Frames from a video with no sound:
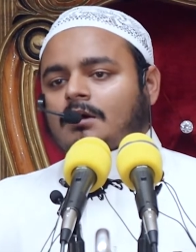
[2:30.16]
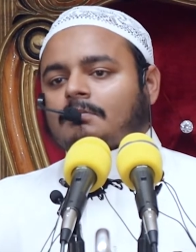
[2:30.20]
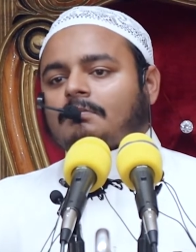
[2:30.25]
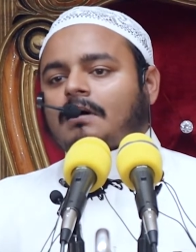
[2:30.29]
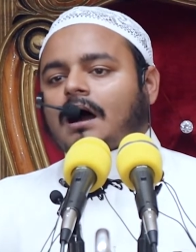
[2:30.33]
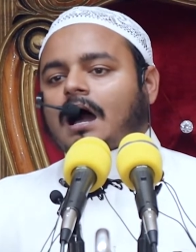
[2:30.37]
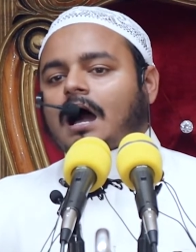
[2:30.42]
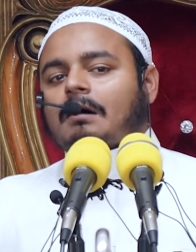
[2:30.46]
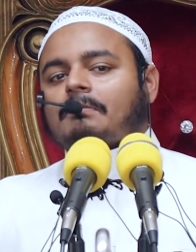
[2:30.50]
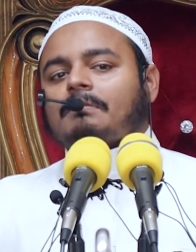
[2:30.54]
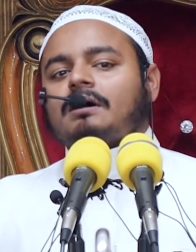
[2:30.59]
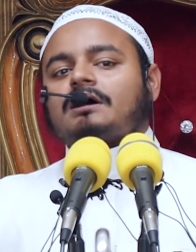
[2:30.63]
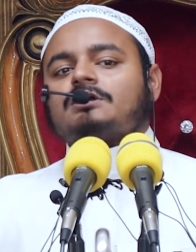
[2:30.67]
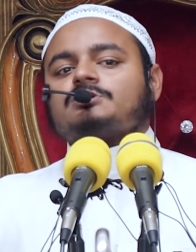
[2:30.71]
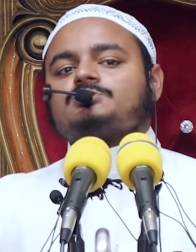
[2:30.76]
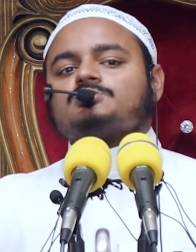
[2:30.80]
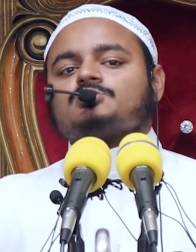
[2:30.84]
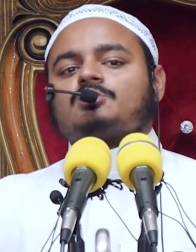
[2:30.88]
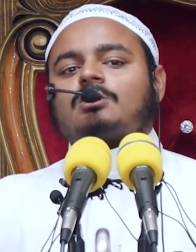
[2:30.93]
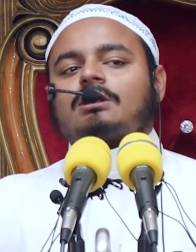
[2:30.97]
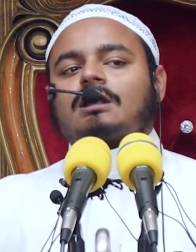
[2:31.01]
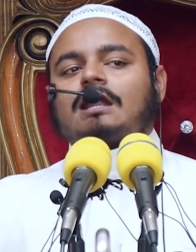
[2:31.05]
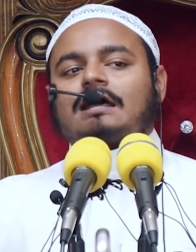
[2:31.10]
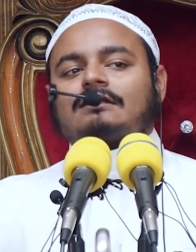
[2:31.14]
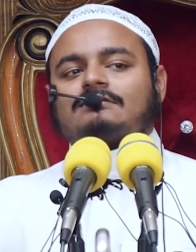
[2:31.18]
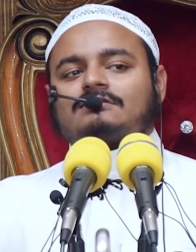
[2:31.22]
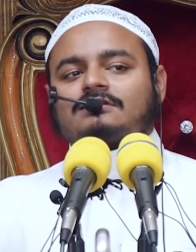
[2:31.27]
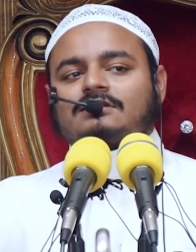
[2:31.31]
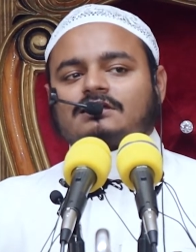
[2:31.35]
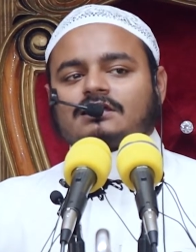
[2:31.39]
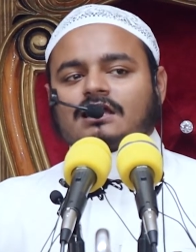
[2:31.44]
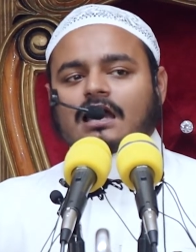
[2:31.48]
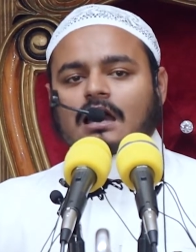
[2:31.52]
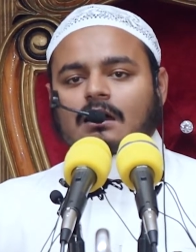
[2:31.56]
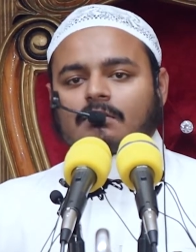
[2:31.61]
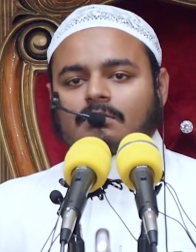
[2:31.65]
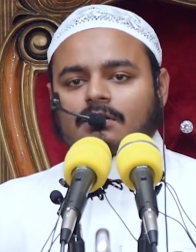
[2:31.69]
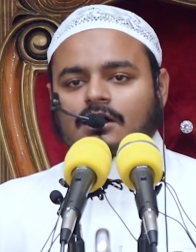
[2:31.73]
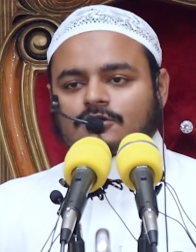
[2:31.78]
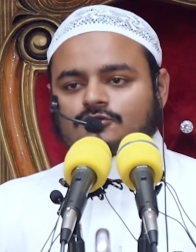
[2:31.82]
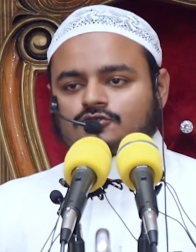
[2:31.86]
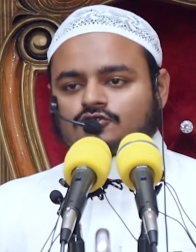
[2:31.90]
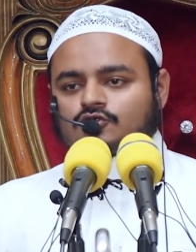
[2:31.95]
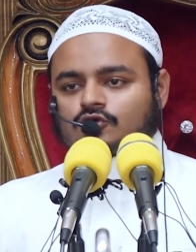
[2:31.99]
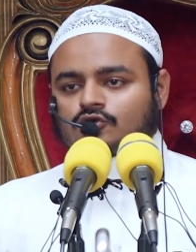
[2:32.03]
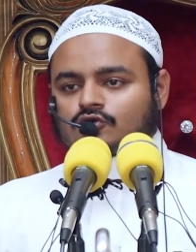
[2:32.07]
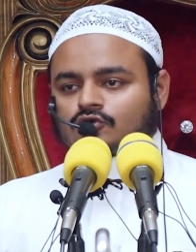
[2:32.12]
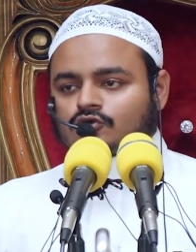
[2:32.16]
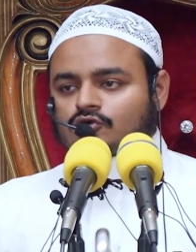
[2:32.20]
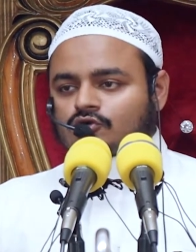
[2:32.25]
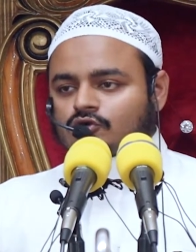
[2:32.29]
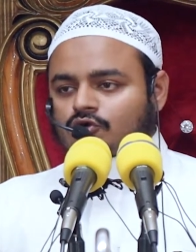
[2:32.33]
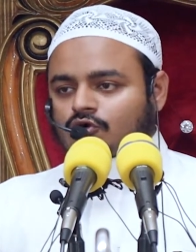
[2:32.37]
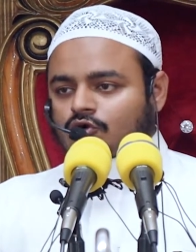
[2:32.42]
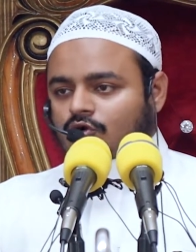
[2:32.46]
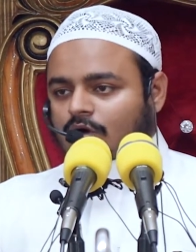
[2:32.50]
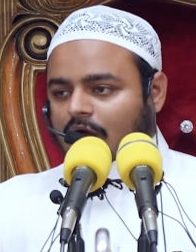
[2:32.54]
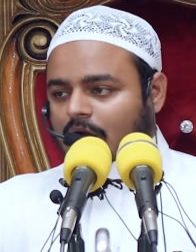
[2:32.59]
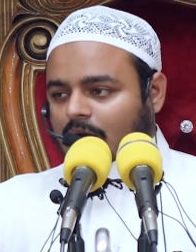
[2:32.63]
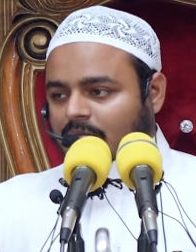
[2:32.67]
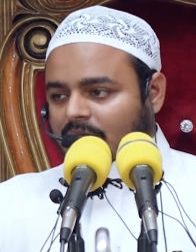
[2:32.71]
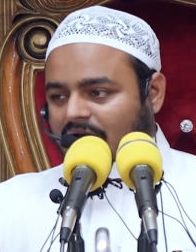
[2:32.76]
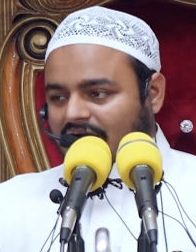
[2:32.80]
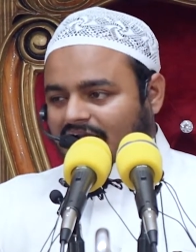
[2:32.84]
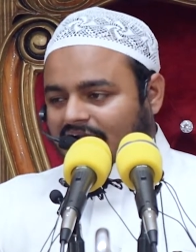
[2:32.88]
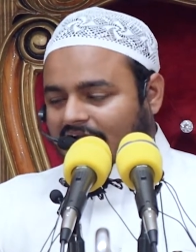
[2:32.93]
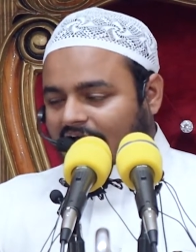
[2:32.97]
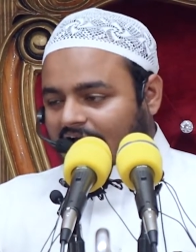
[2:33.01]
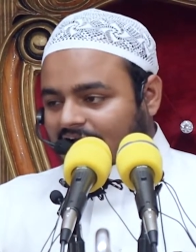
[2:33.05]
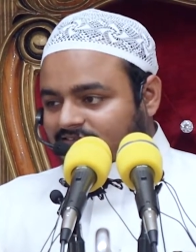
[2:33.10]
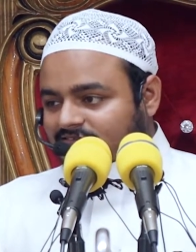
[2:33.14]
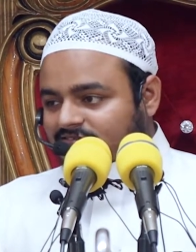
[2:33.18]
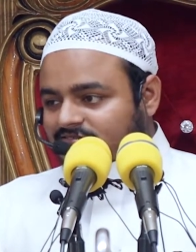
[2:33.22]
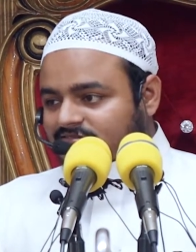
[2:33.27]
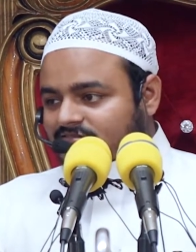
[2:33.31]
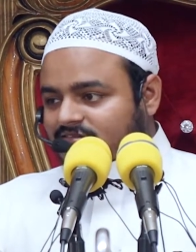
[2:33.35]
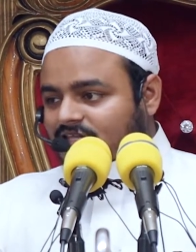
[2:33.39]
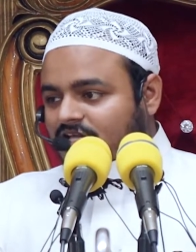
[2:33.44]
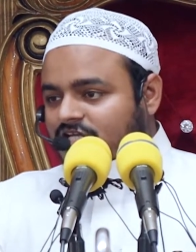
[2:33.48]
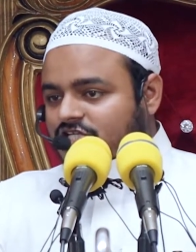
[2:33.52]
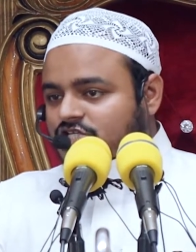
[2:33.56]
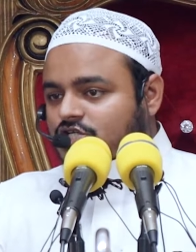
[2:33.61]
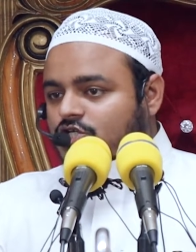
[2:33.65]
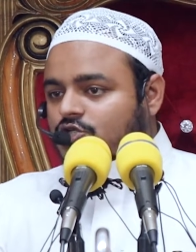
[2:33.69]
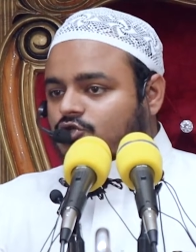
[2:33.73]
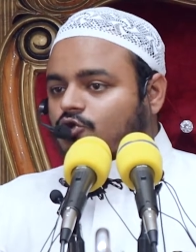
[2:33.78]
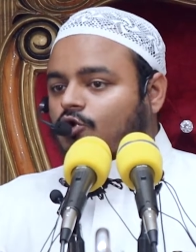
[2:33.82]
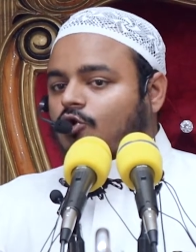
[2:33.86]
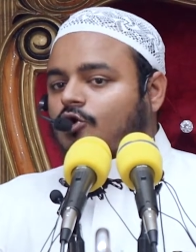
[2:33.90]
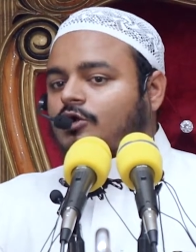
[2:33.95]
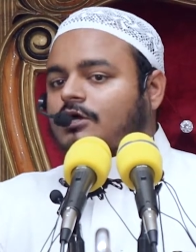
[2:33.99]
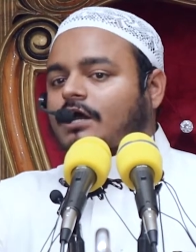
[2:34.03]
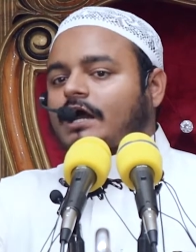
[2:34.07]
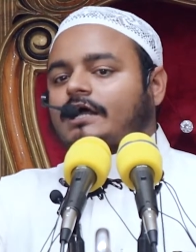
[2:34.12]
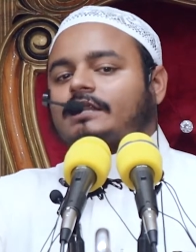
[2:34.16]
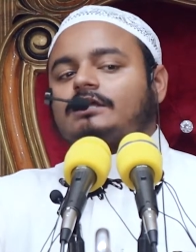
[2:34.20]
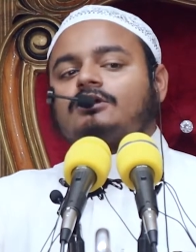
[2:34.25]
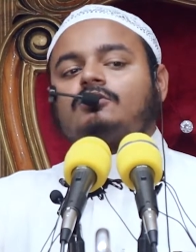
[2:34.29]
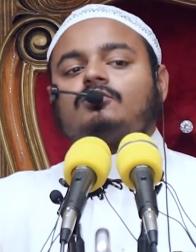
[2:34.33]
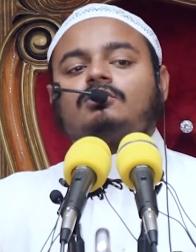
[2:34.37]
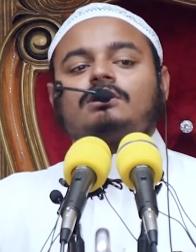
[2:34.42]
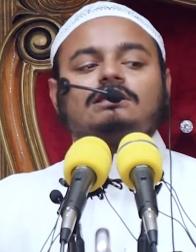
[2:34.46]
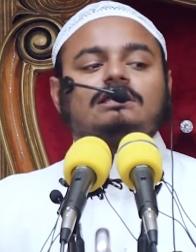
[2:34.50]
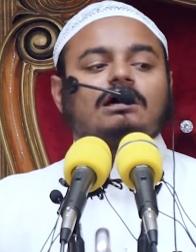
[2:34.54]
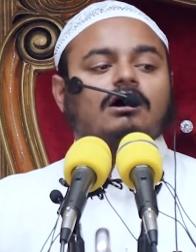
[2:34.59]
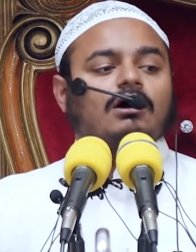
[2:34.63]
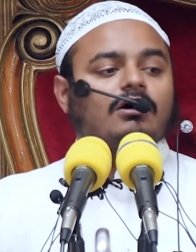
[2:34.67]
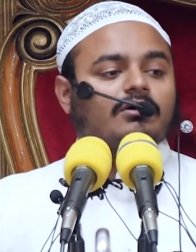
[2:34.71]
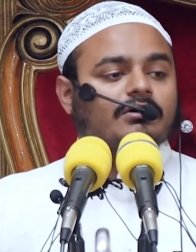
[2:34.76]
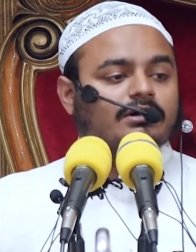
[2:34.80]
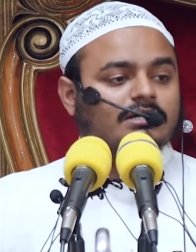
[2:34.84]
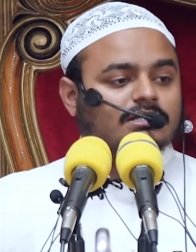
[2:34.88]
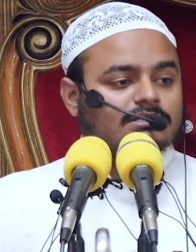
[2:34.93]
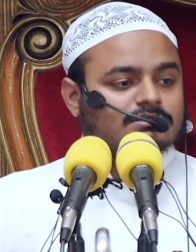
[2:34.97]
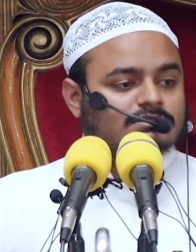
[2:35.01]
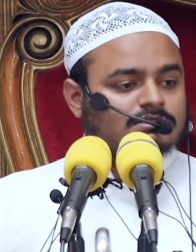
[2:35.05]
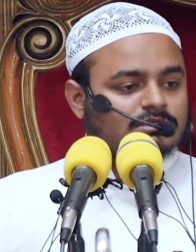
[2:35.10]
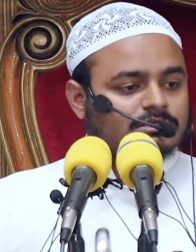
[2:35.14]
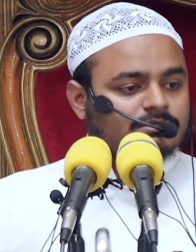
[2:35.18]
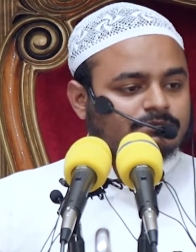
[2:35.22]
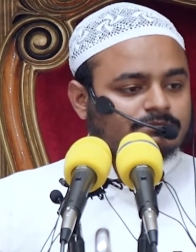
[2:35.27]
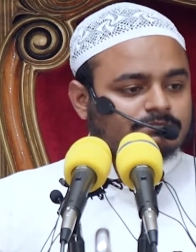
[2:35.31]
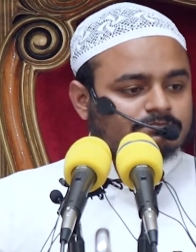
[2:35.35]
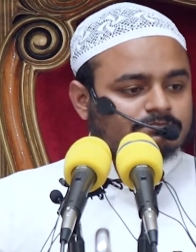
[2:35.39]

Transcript: বা আমার সলাতকে আমার জন্য আমার আত্মা শীতলকারী করে দেওয়া হয়েছে